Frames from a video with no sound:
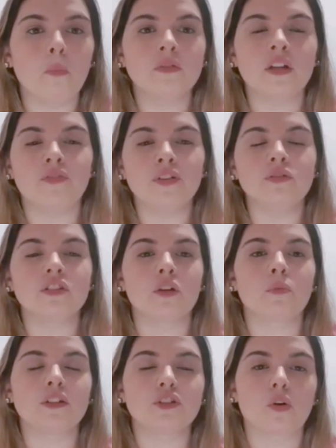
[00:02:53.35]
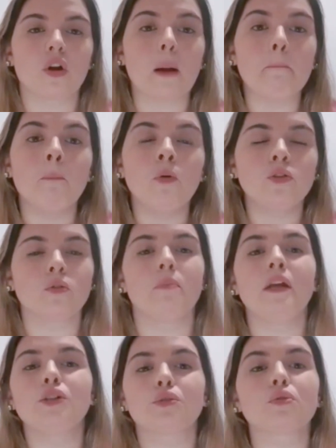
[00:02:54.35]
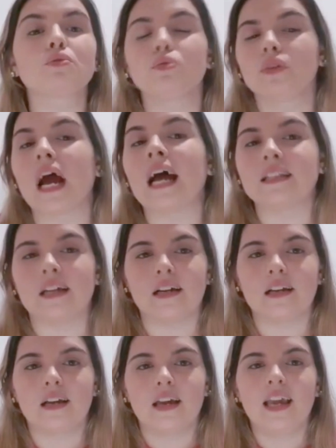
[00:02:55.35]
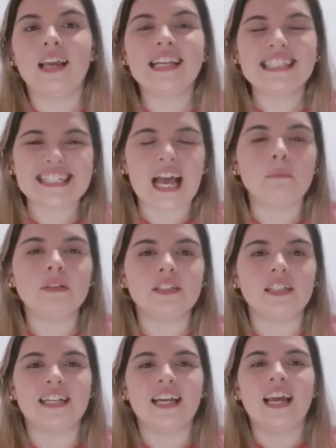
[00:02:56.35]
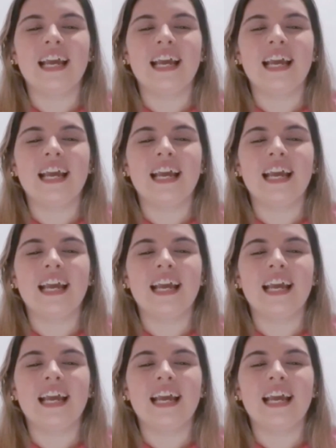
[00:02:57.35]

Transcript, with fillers: devido ser uma escola muito bem estruturada e que sabe sim